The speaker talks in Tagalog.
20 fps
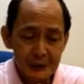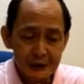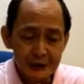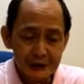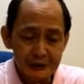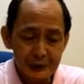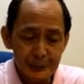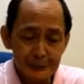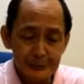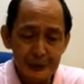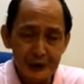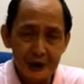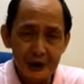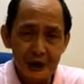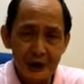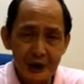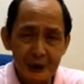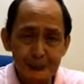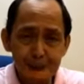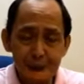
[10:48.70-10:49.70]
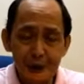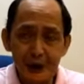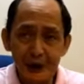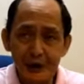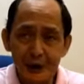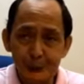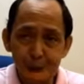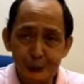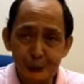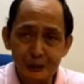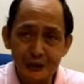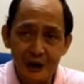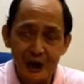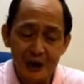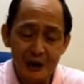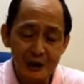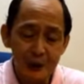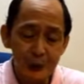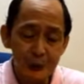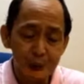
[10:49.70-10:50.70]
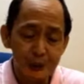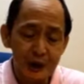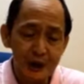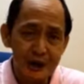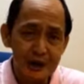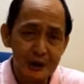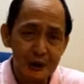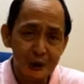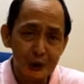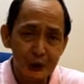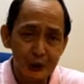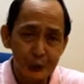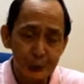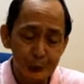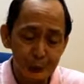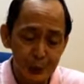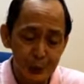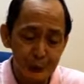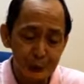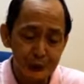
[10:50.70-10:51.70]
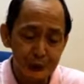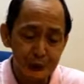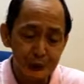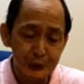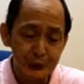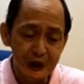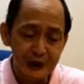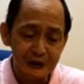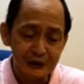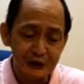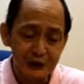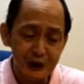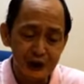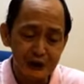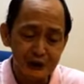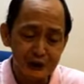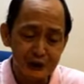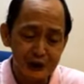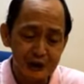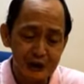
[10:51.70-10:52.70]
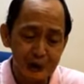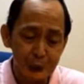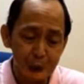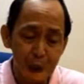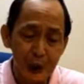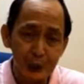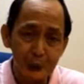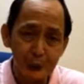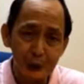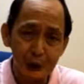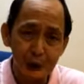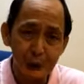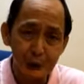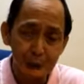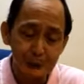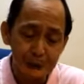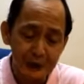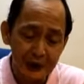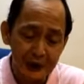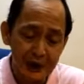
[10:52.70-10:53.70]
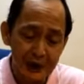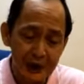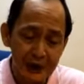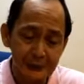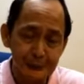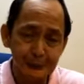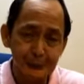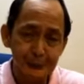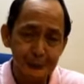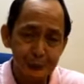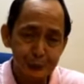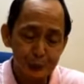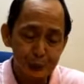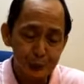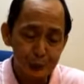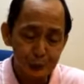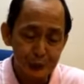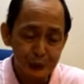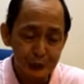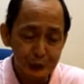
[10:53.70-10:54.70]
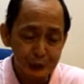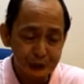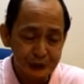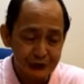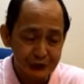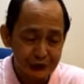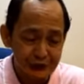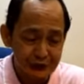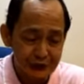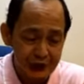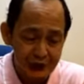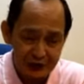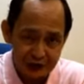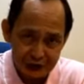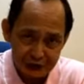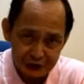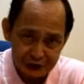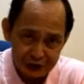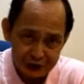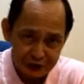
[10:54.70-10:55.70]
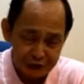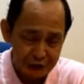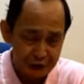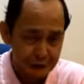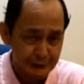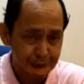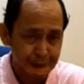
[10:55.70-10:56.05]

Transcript: Sa piglet, panagkapun tayo ng unang linggo, when we do castration in one week old piglet, we do surgical incision.